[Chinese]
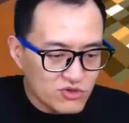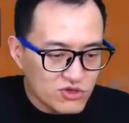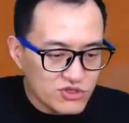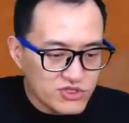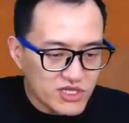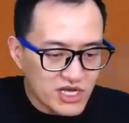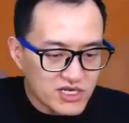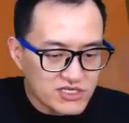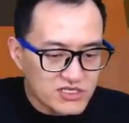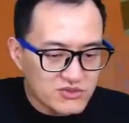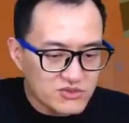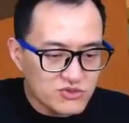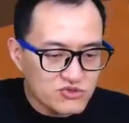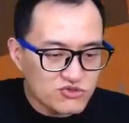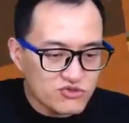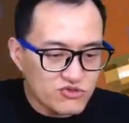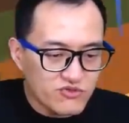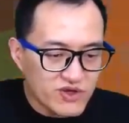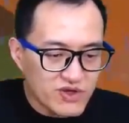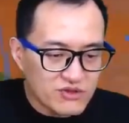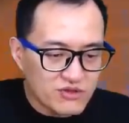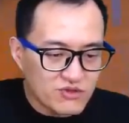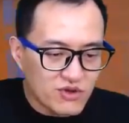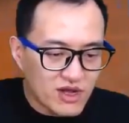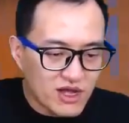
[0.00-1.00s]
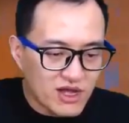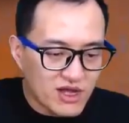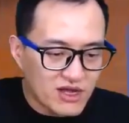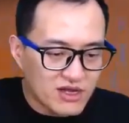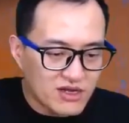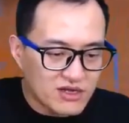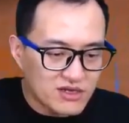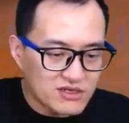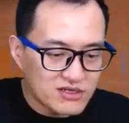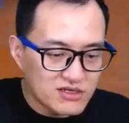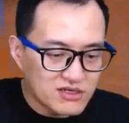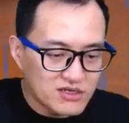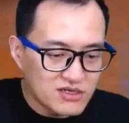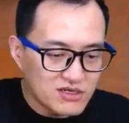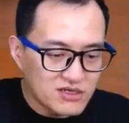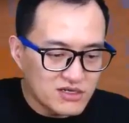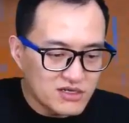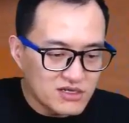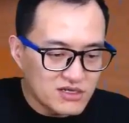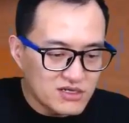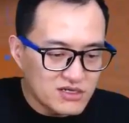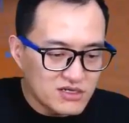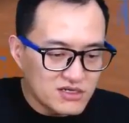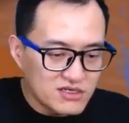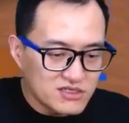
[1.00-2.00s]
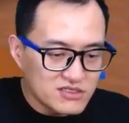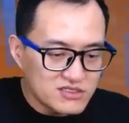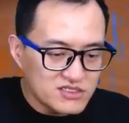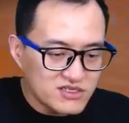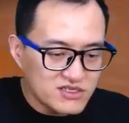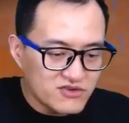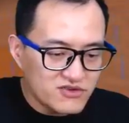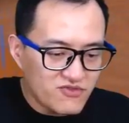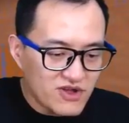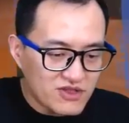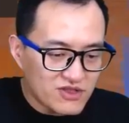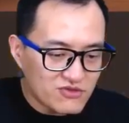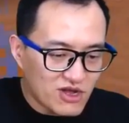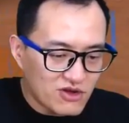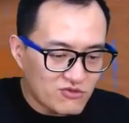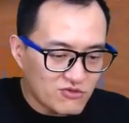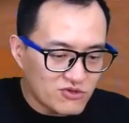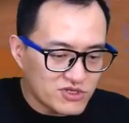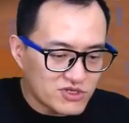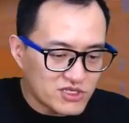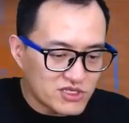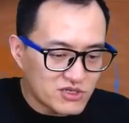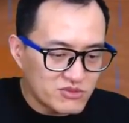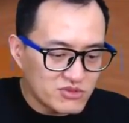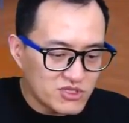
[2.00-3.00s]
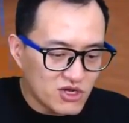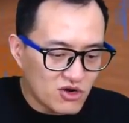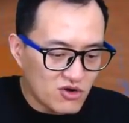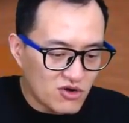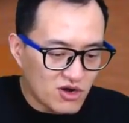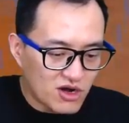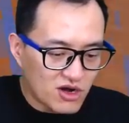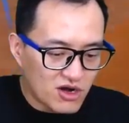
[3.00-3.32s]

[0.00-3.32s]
拿什么做饭团啊？这个饭团我也得不到啊